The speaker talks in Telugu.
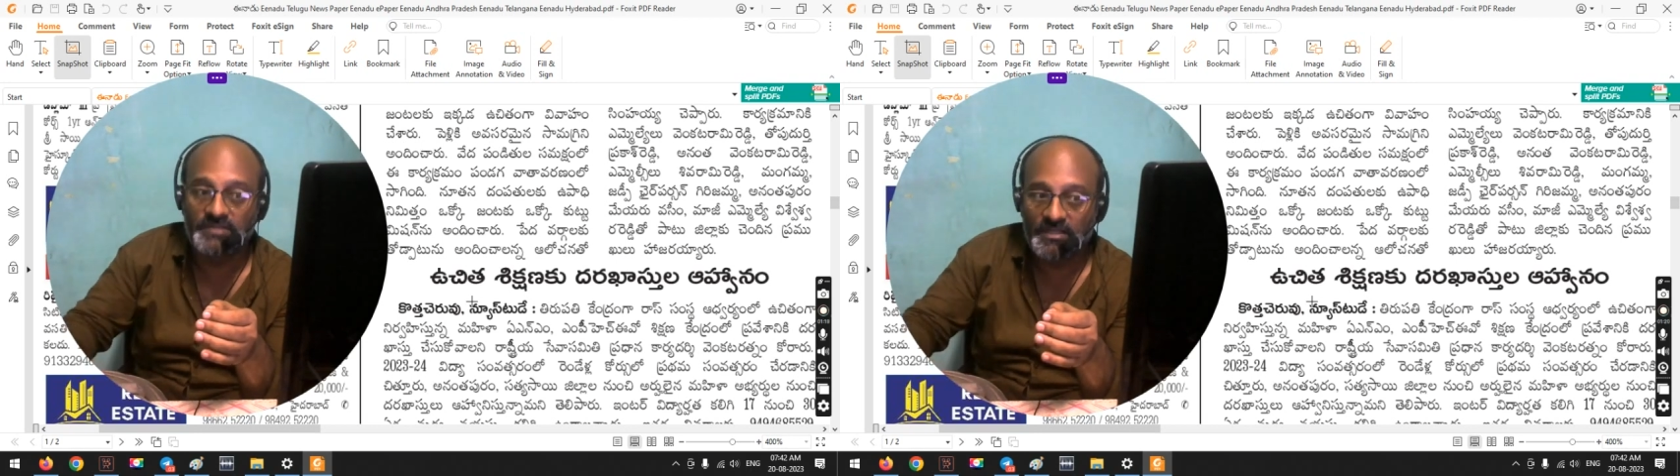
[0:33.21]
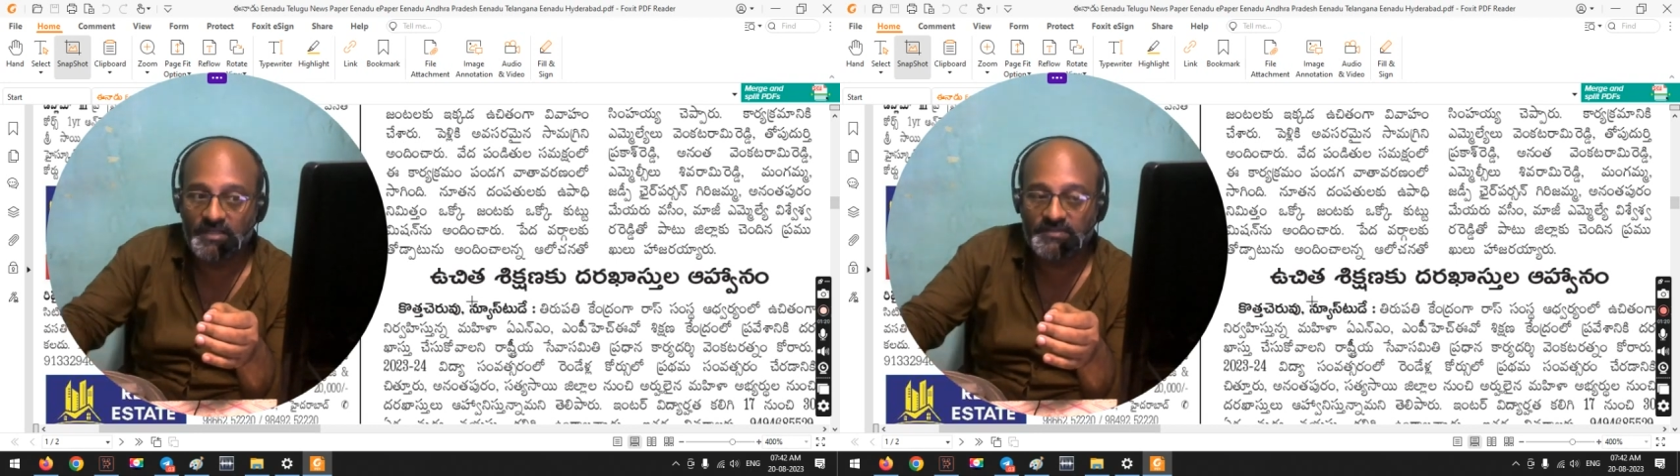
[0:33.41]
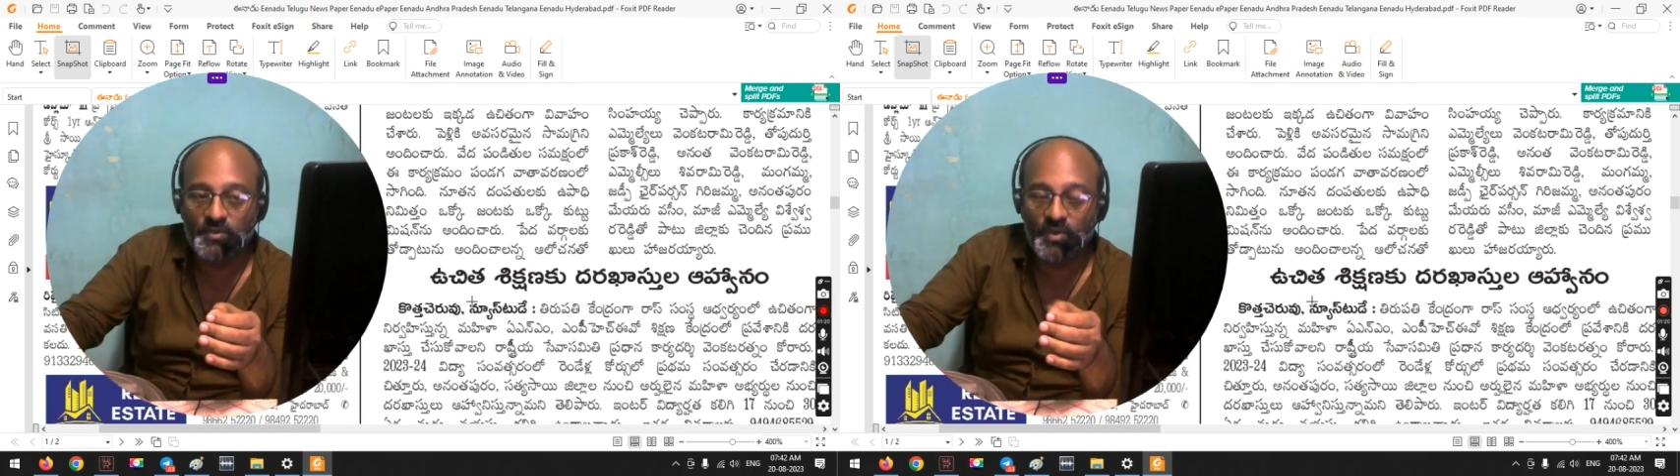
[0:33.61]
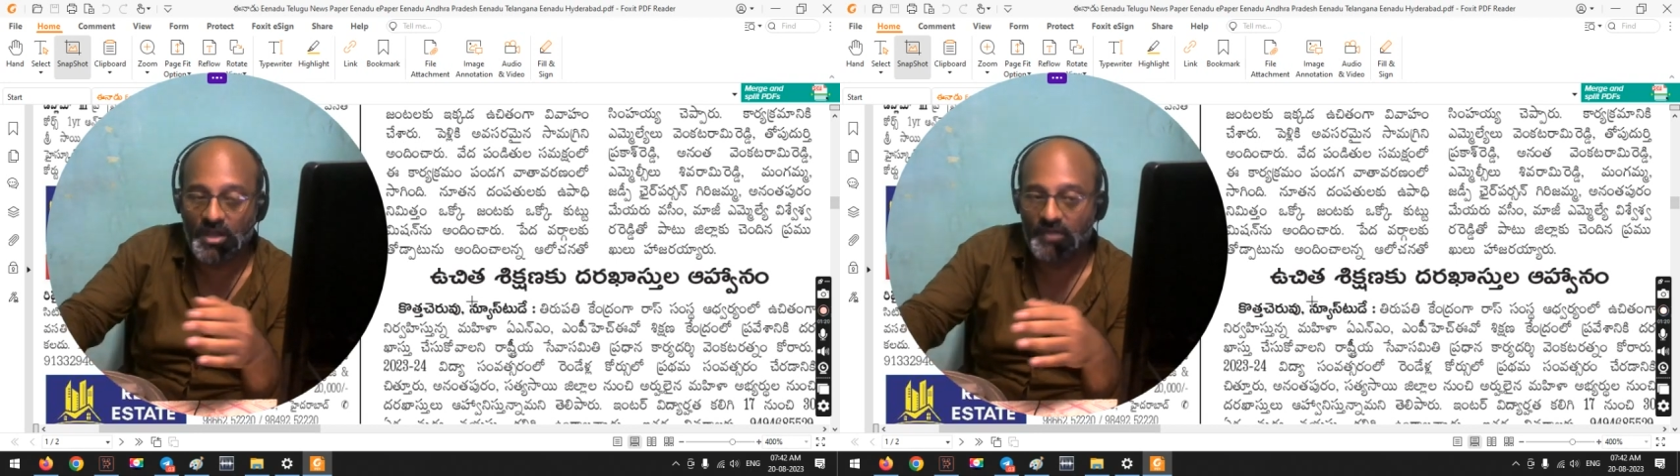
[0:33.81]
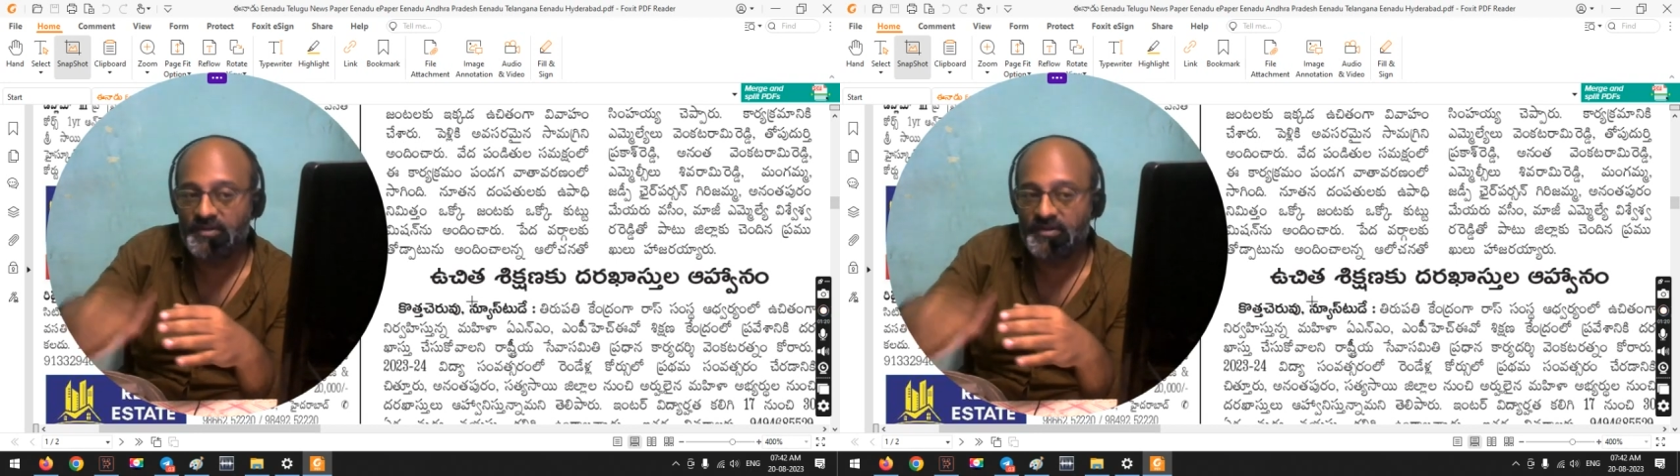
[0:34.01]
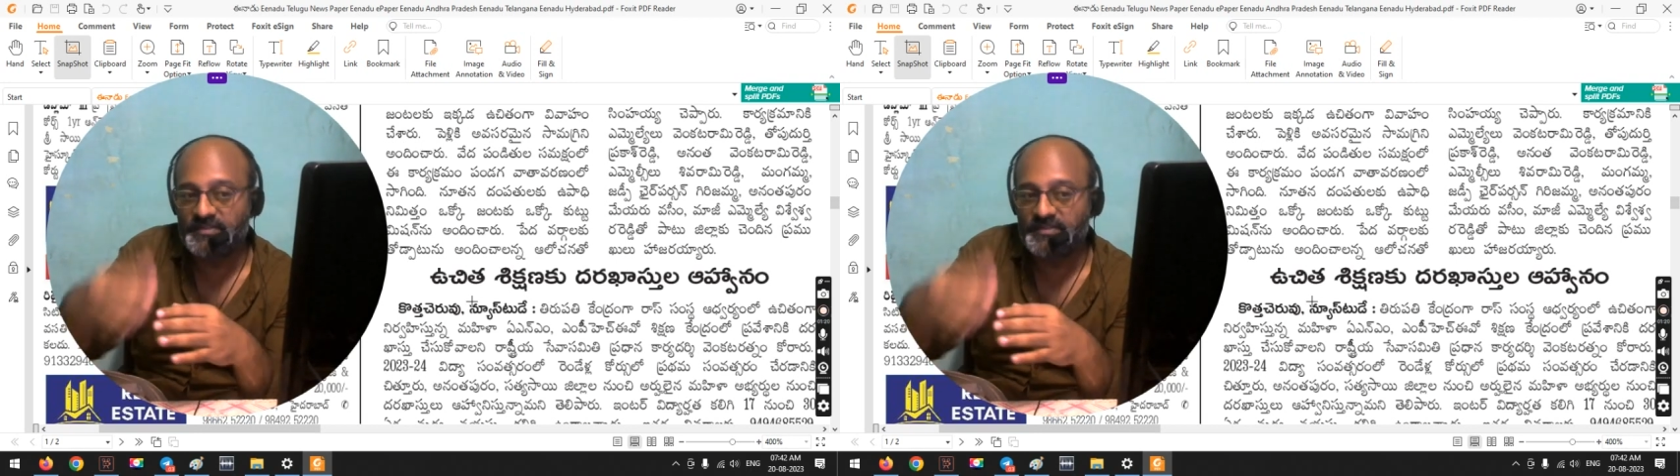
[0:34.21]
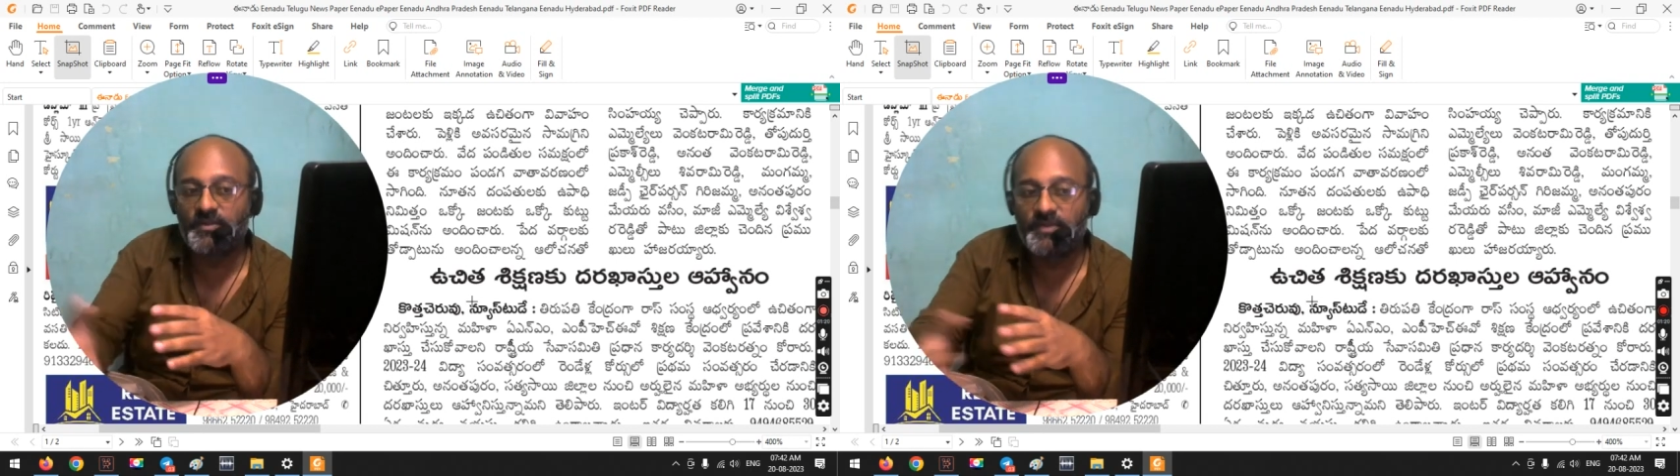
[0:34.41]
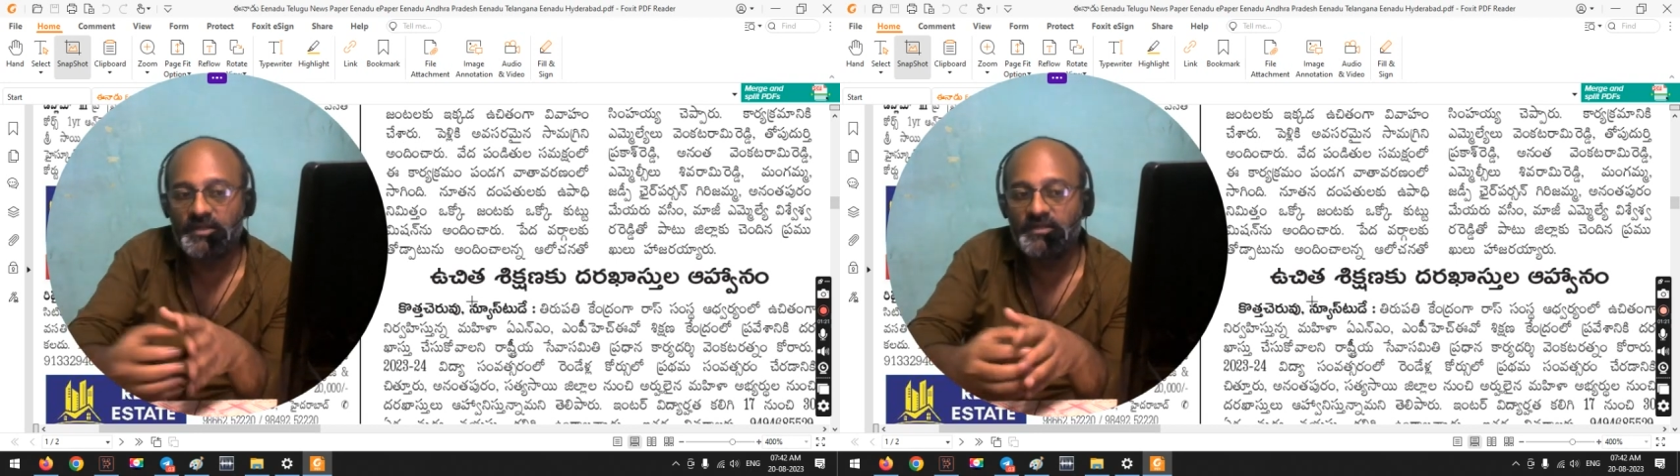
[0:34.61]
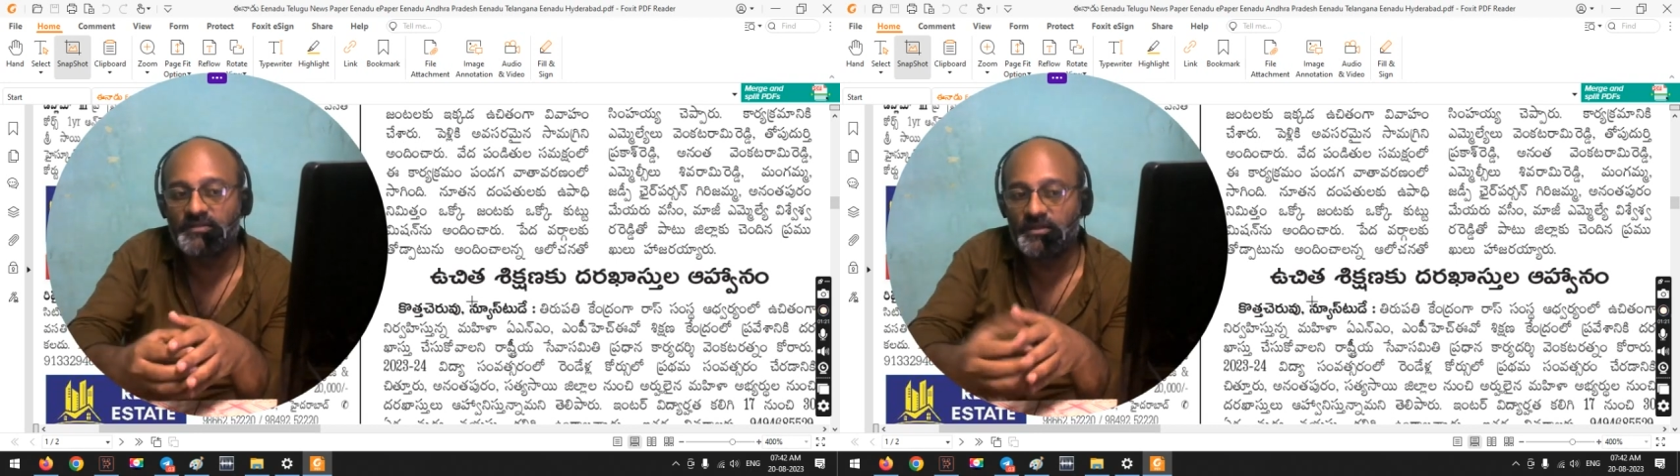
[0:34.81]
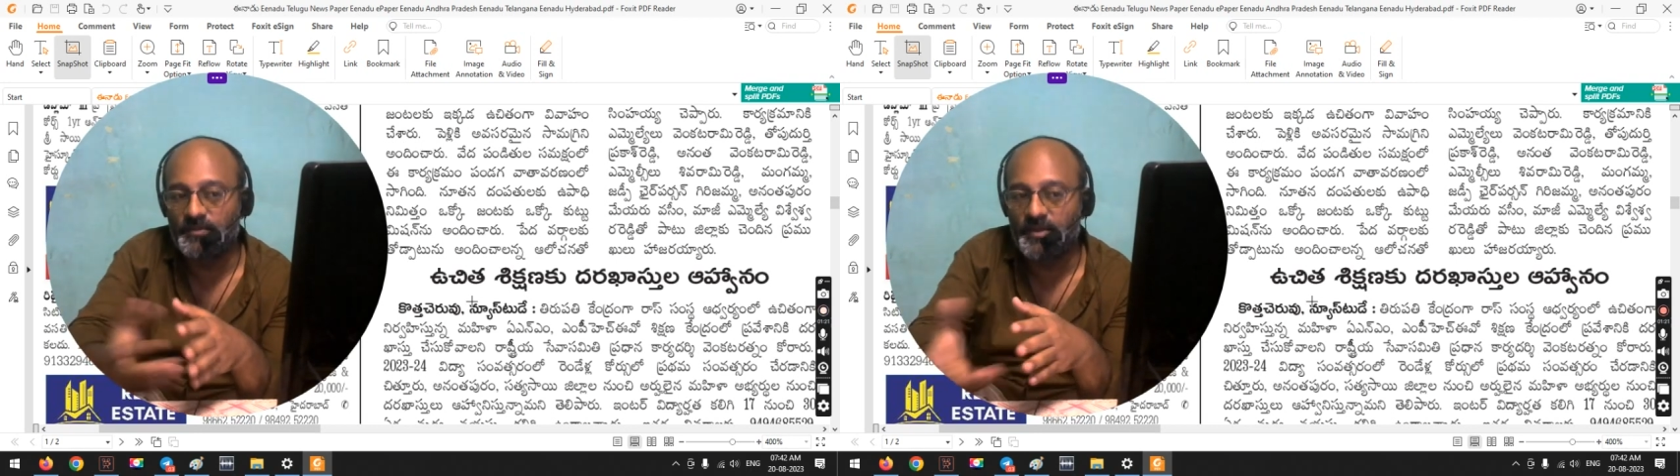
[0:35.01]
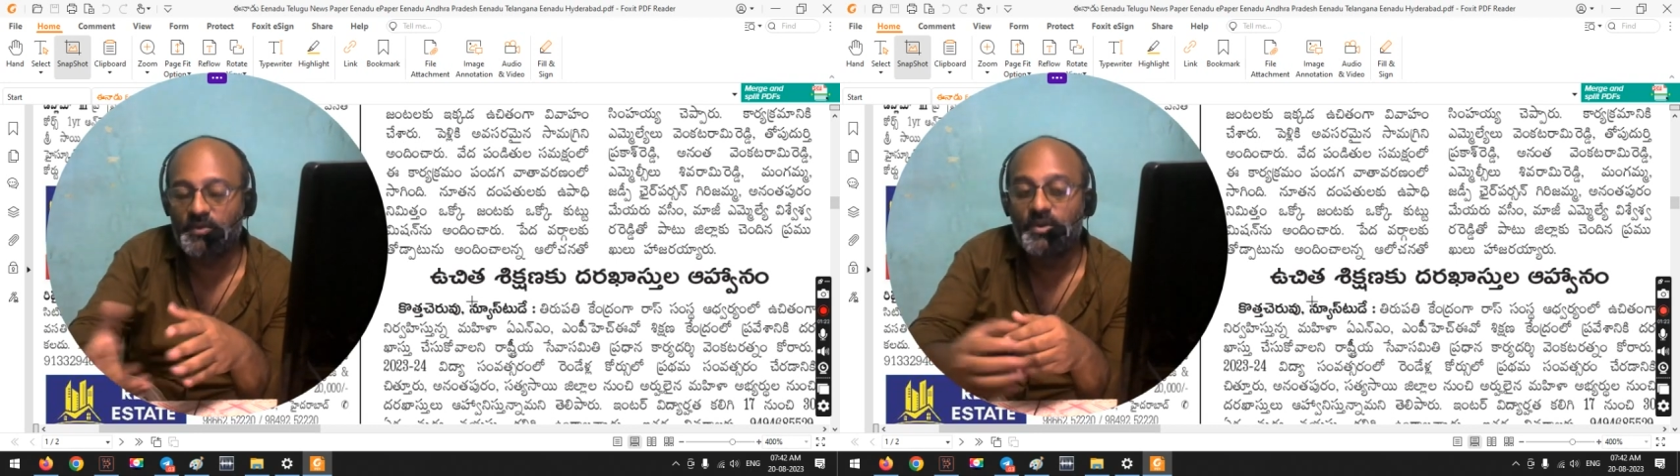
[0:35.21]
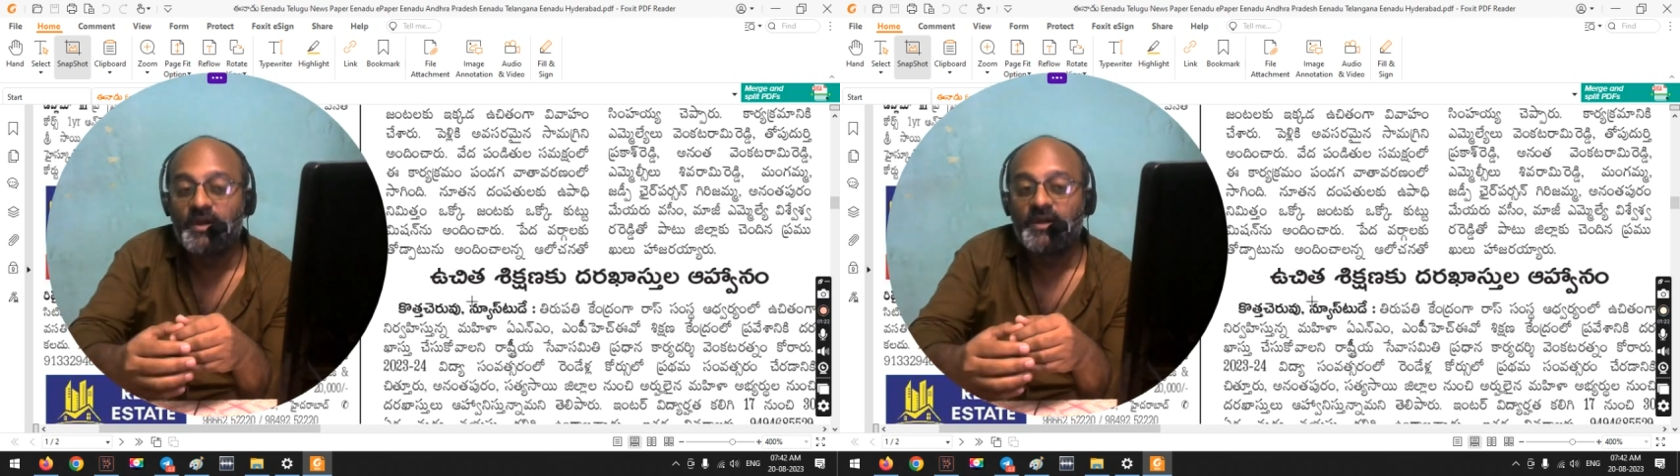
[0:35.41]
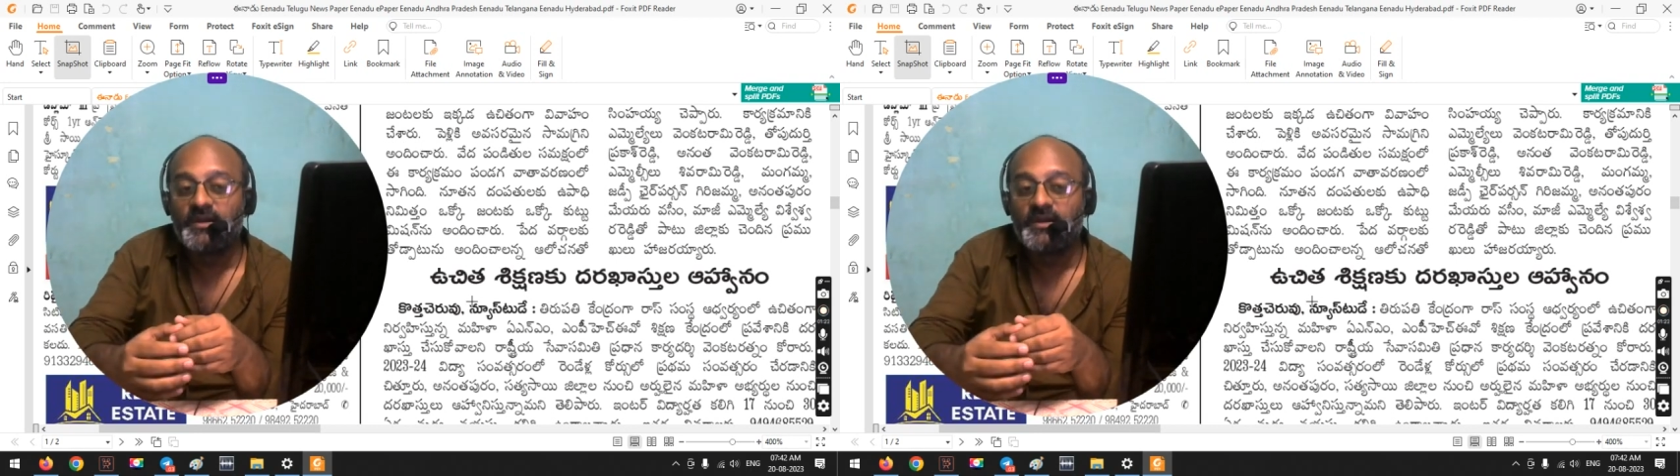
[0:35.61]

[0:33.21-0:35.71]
దరఖాస్తులు ఆహ్వానిస్తున్నామని తెలిపారు